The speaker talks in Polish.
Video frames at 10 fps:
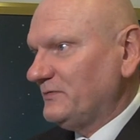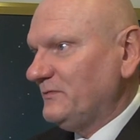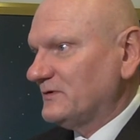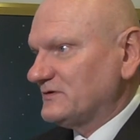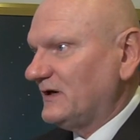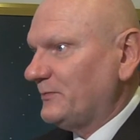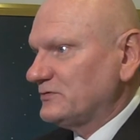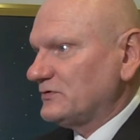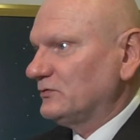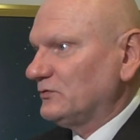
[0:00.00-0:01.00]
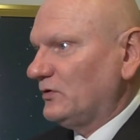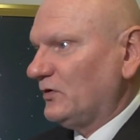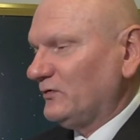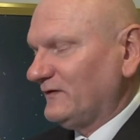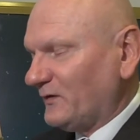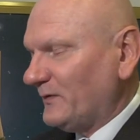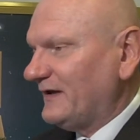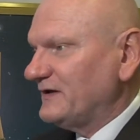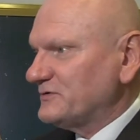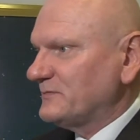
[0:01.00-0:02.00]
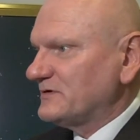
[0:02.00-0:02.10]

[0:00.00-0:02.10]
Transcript: mimo że na początku roku zakładaliśmy,